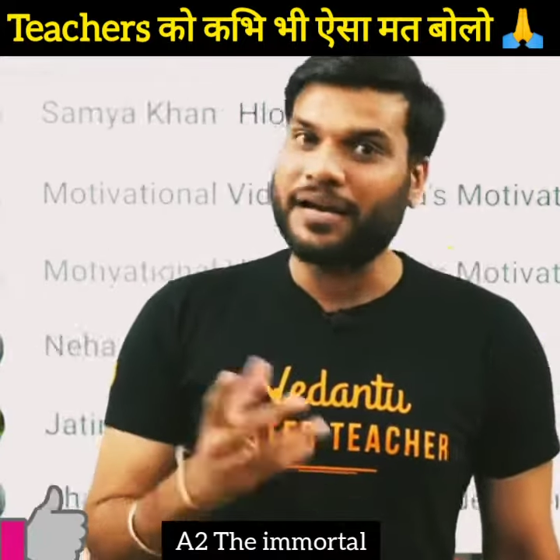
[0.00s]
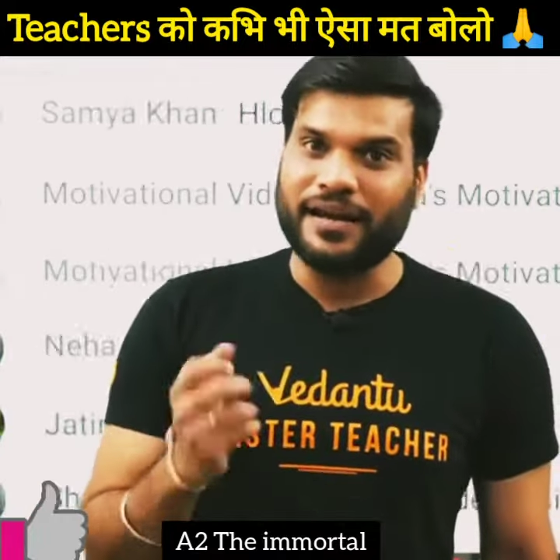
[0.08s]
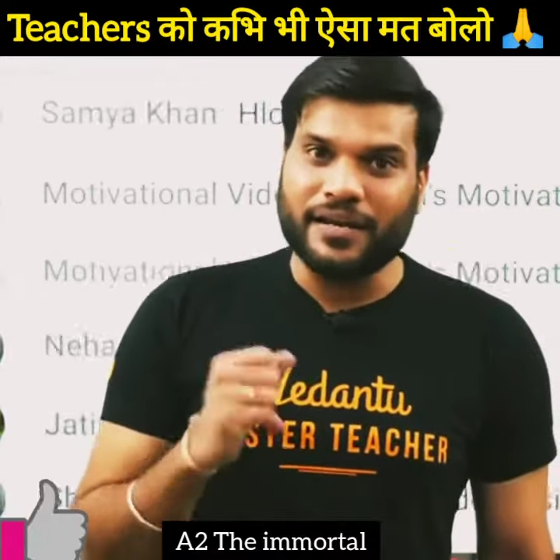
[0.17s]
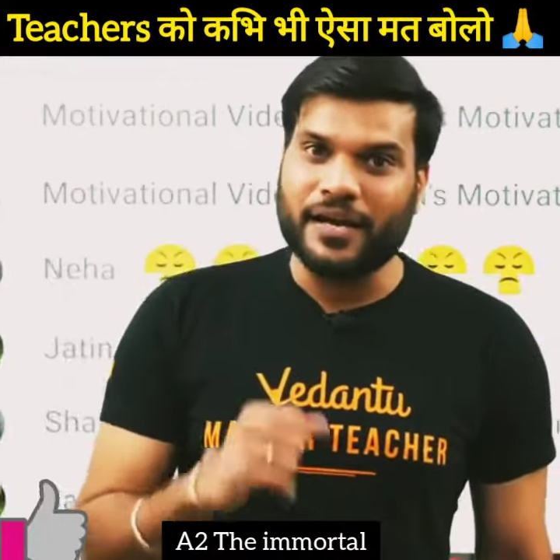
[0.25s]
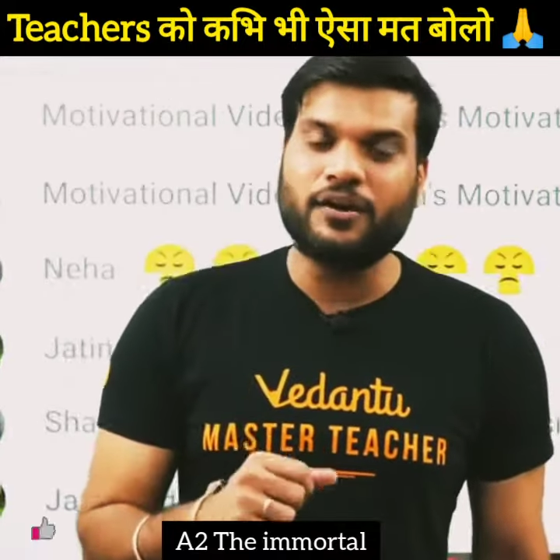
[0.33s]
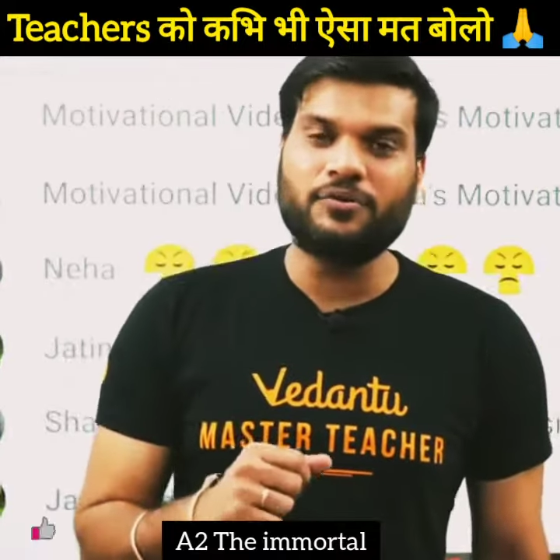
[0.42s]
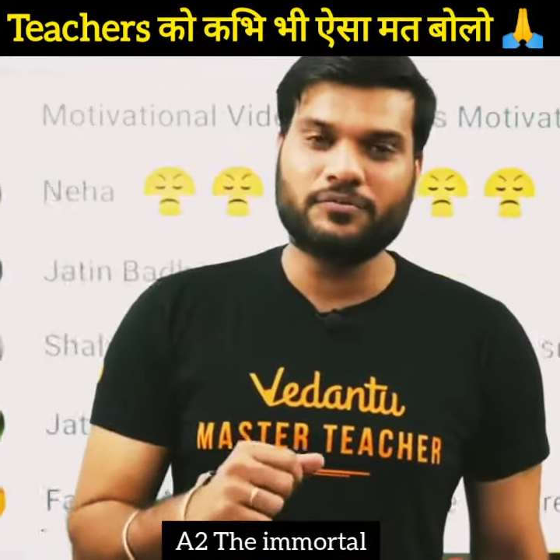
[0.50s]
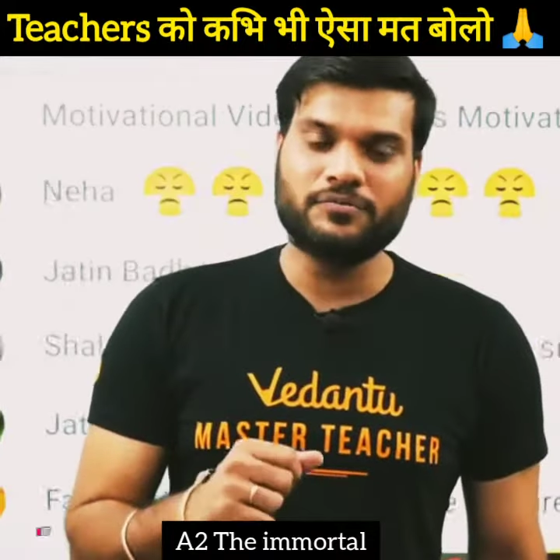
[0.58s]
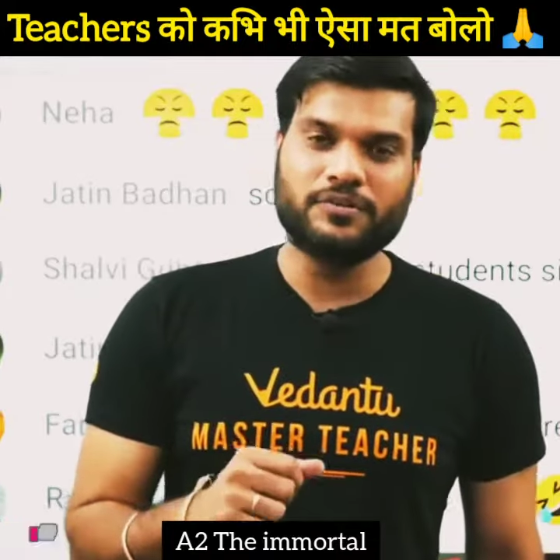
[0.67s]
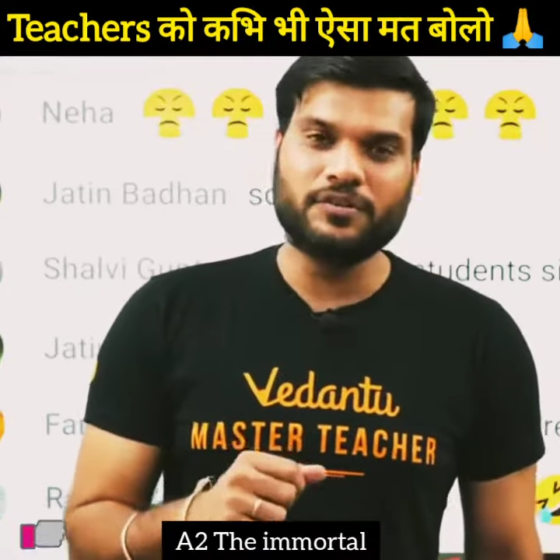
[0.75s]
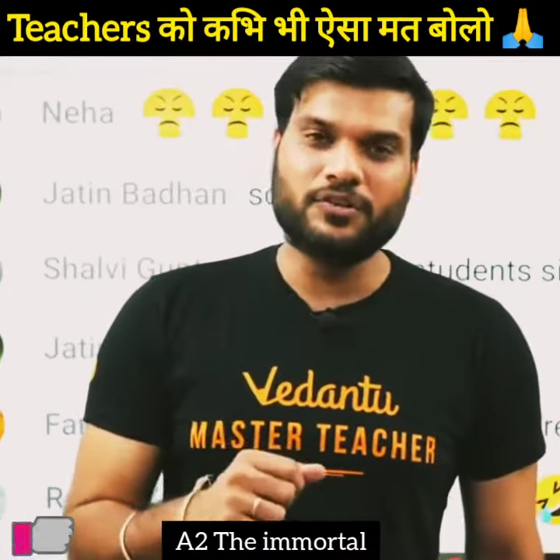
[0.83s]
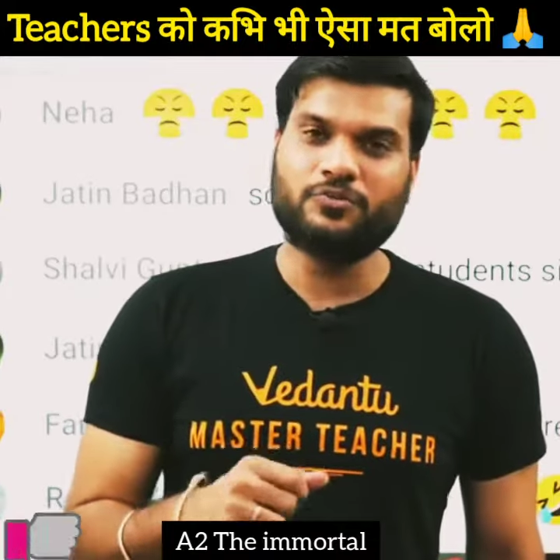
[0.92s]
पढ़ाने आया हूँ
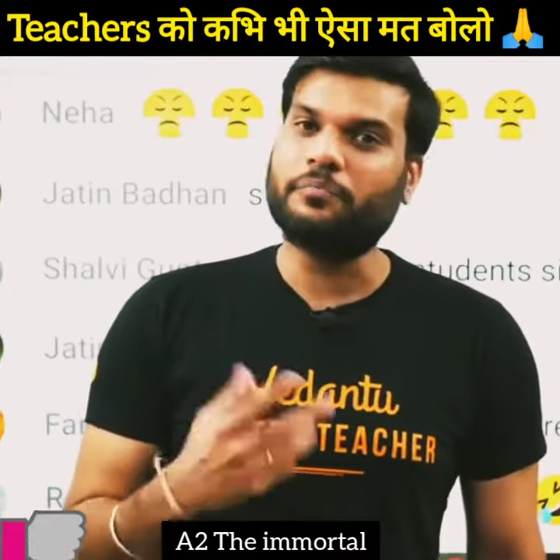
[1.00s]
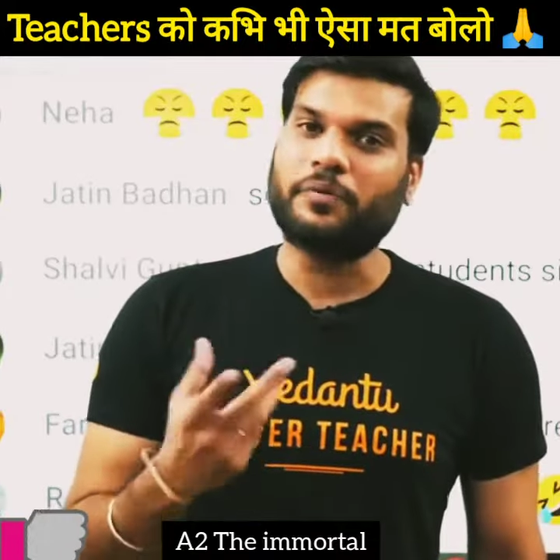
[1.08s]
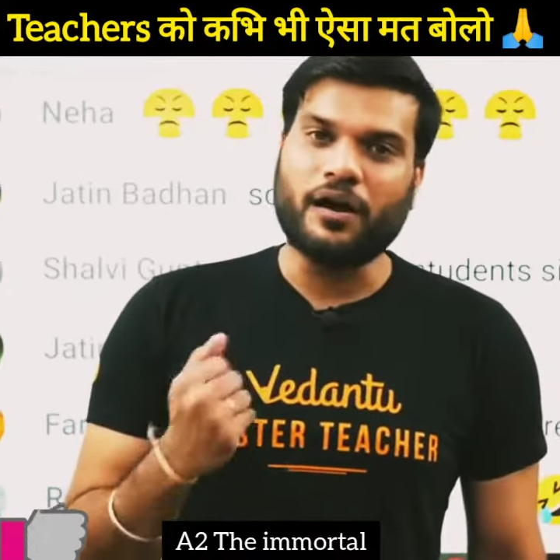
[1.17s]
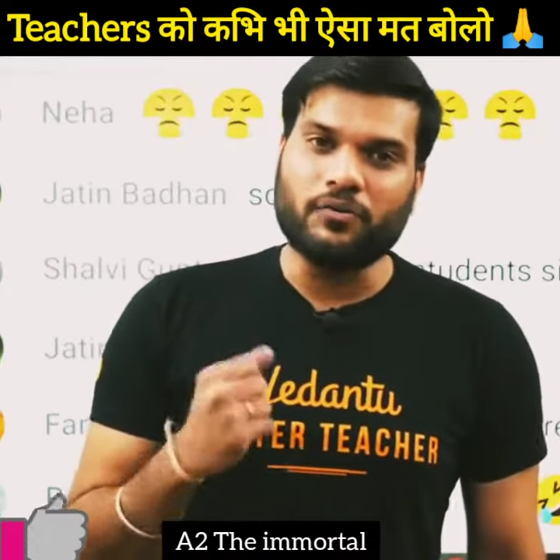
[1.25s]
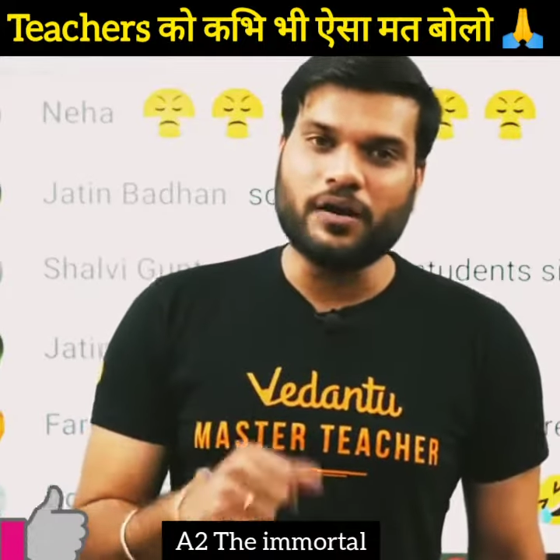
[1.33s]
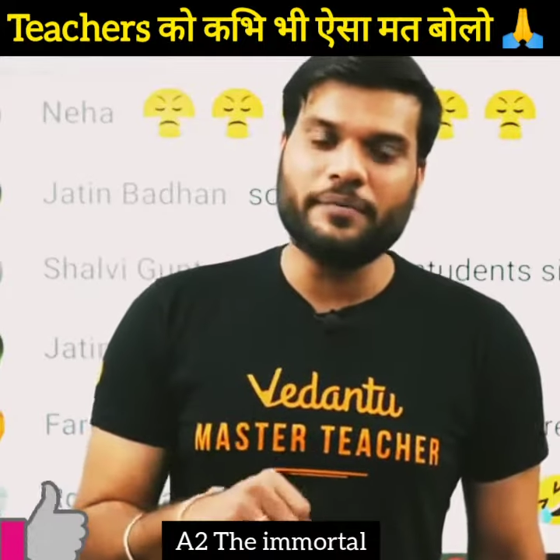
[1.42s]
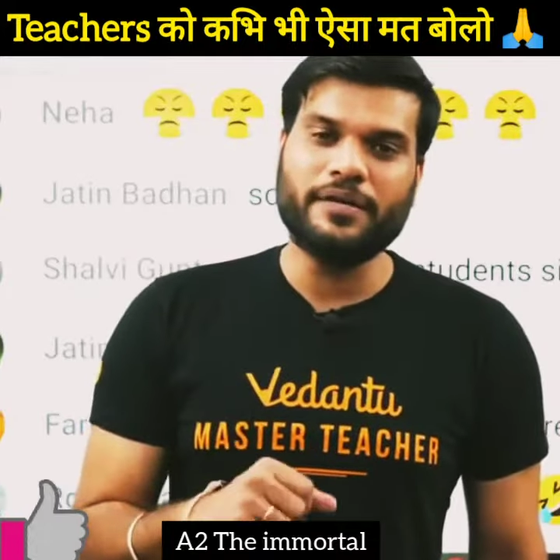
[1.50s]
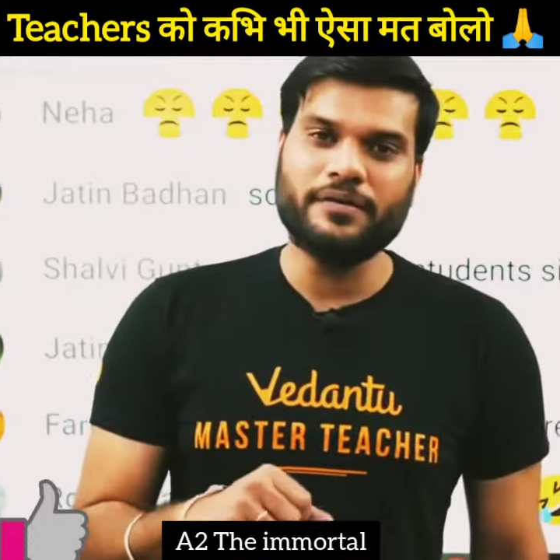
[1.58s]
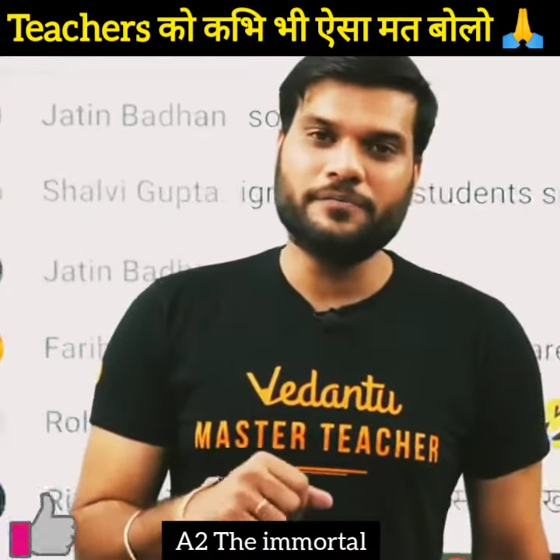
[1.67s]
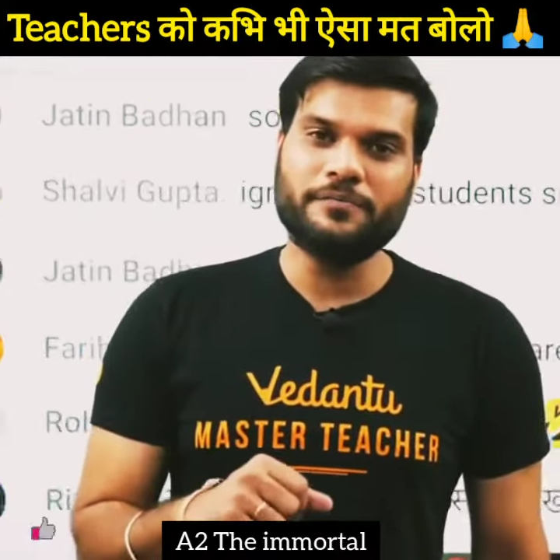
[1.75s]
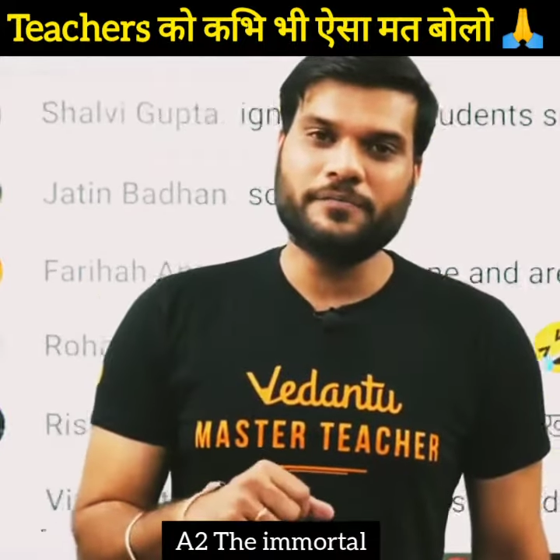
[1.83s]
तुम तो पढ़ाऊंगा मैं